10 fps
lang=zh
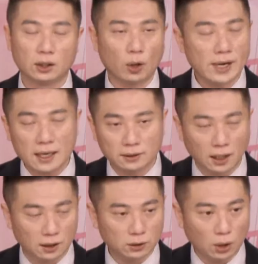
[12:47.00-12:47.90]
同样
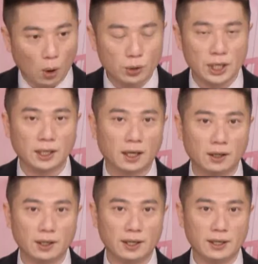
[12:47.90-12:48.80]
的，投信呢
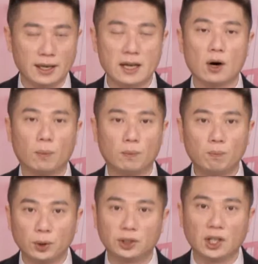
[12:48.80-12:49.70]
也有
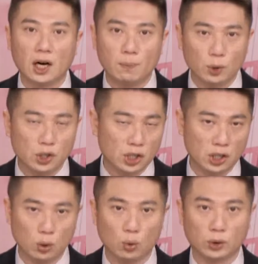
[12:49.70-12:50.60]
不得不
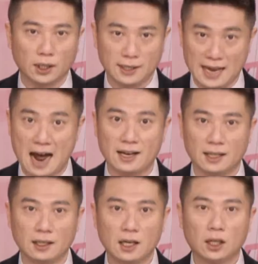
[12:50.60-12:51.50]
持股的压力，
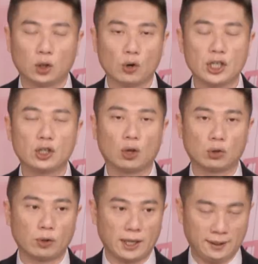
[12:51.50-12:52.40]
投信手
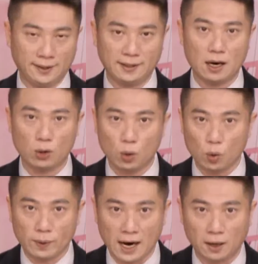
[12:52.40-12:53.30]
中一定要有股
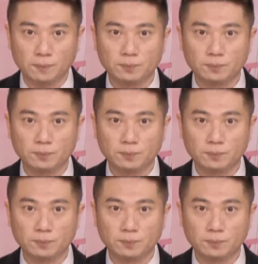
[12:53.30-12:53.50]
票，